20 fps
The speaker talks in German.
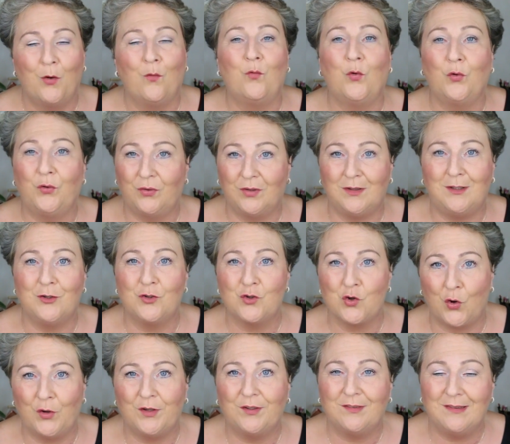wusste die
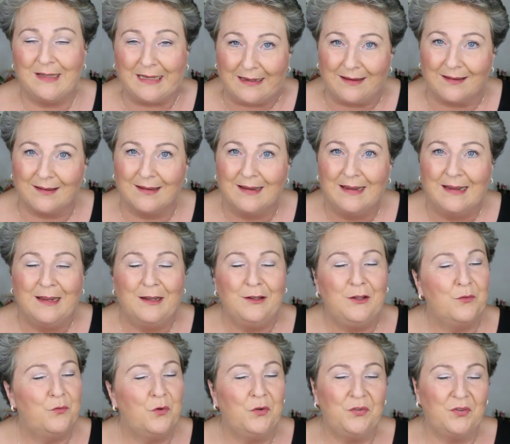Joyce nicht.
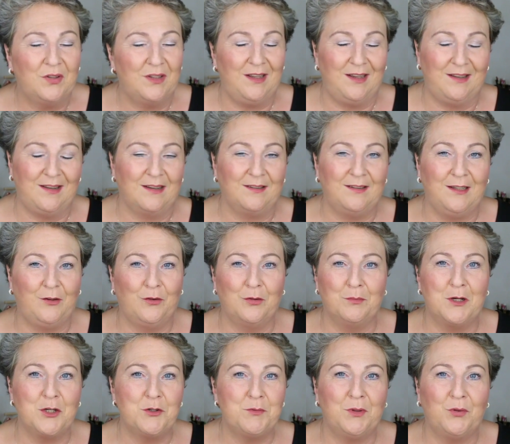Die wusste nicht, dass ich zum
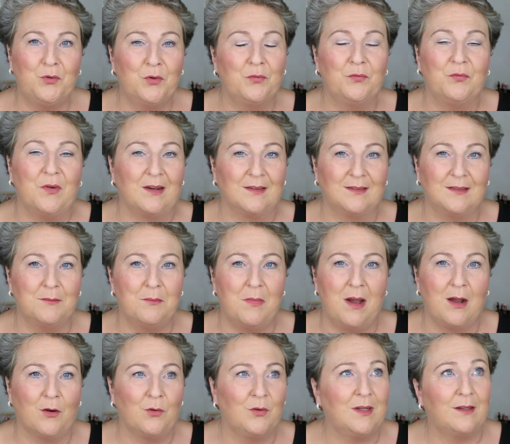Beispiel Duftwachse
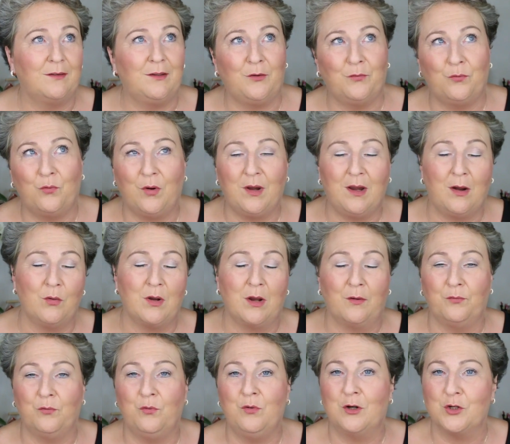mag und dass ich vorher oder
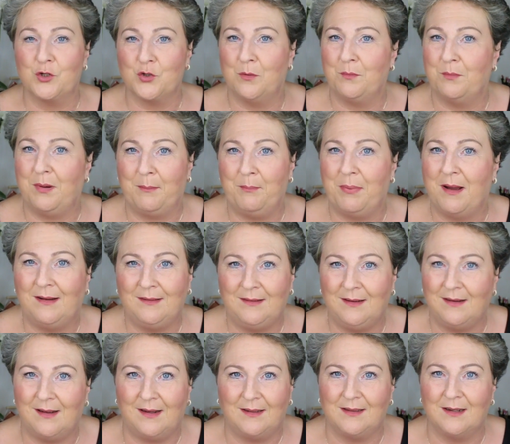früher schon bei
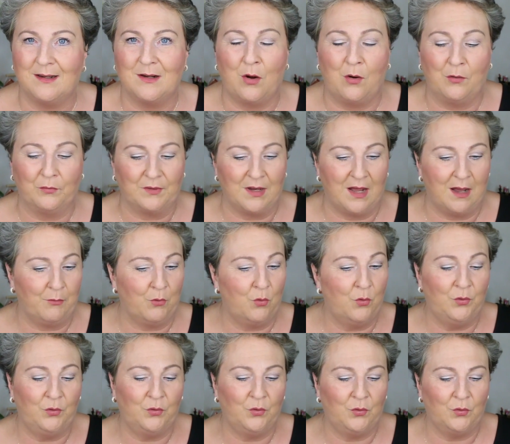Partylight gekauft habe
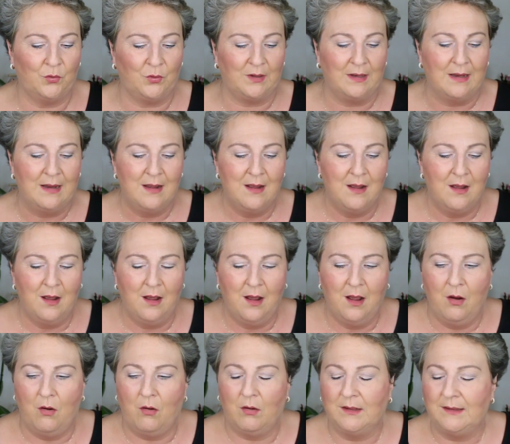und und und.
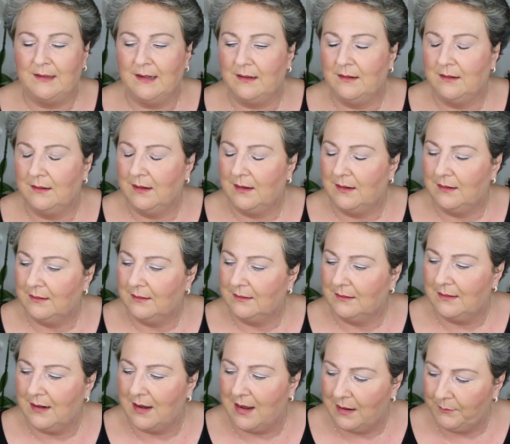Und dann
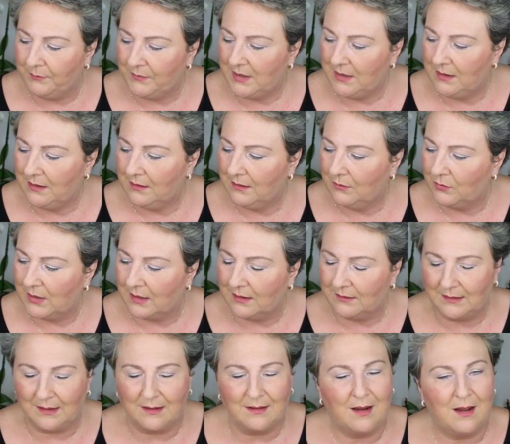kam die, oder
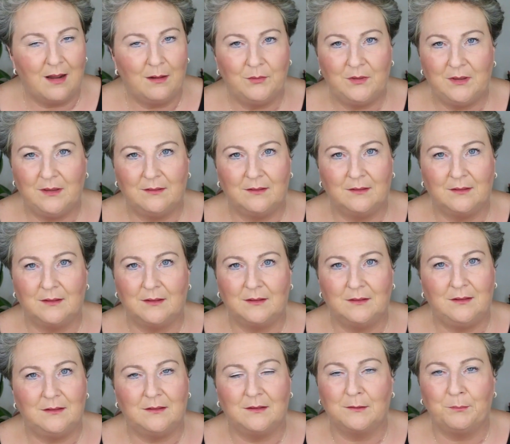dann kam diese,
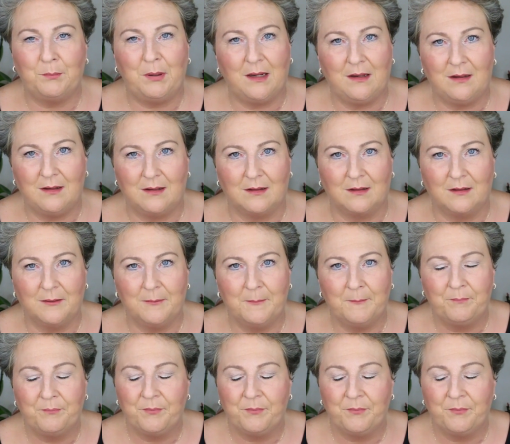dieses Päckchen